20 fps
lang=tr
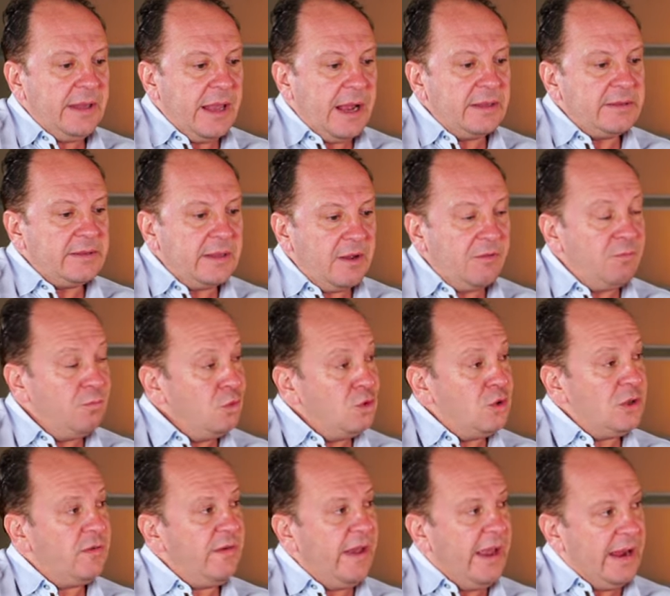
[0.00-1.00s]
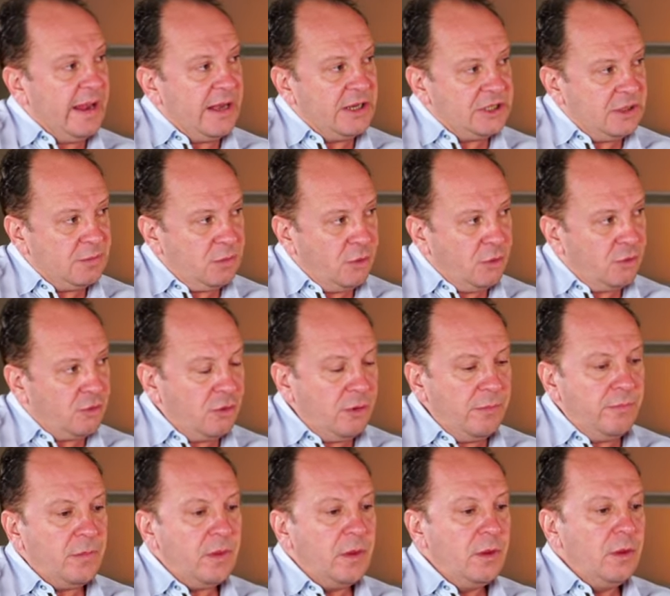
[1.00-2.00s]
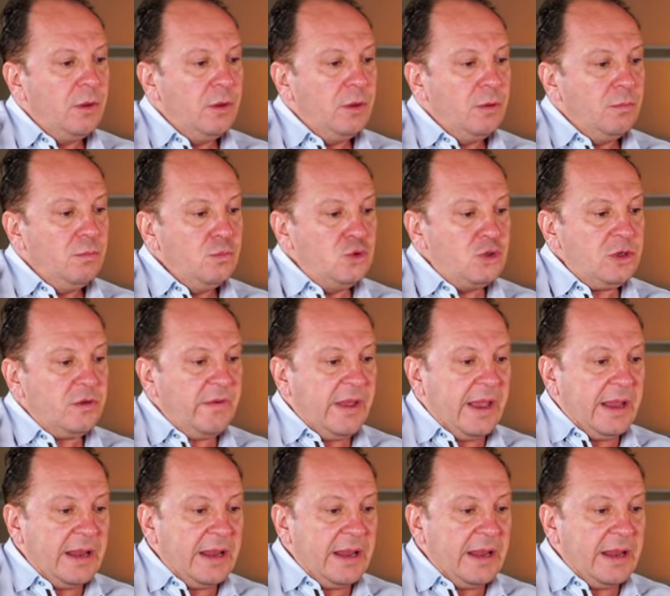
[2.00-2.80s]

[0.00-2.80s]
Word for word: Diğer taraf müzik ve eğlence boyutu. Müzik ve